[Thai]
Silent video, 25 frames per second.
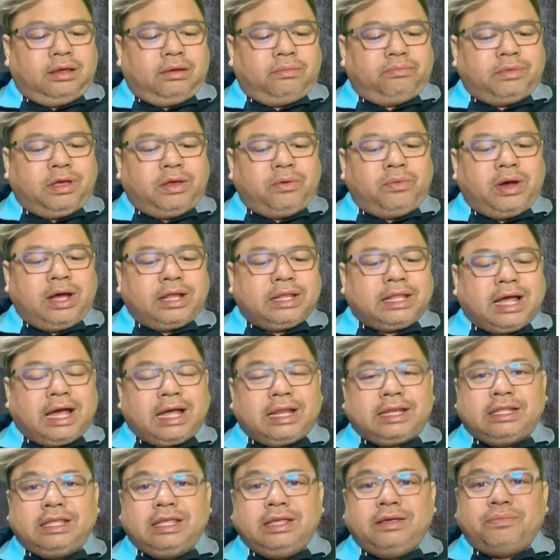ไม่ว่าฐา
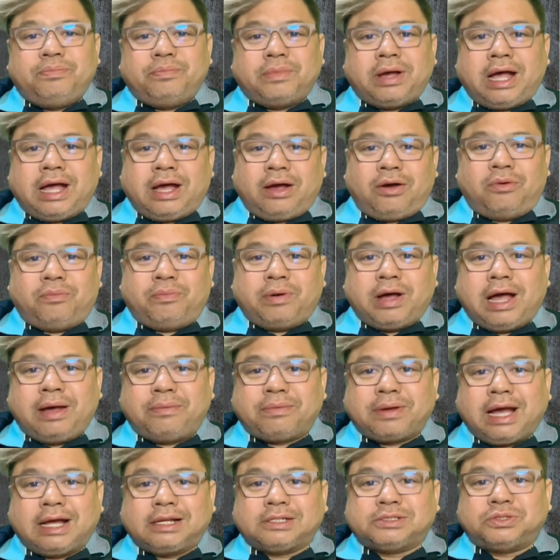นที่มาของภาพ
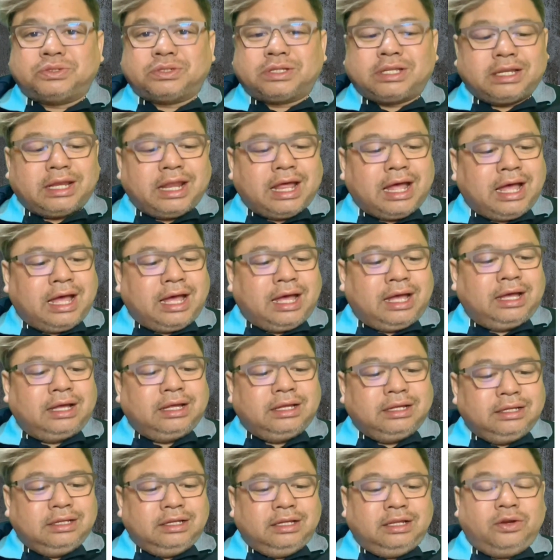การสนทนา
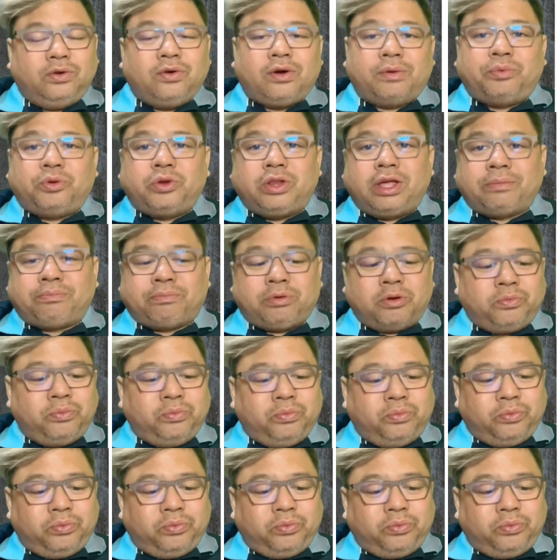ระหว่างพลเอกประ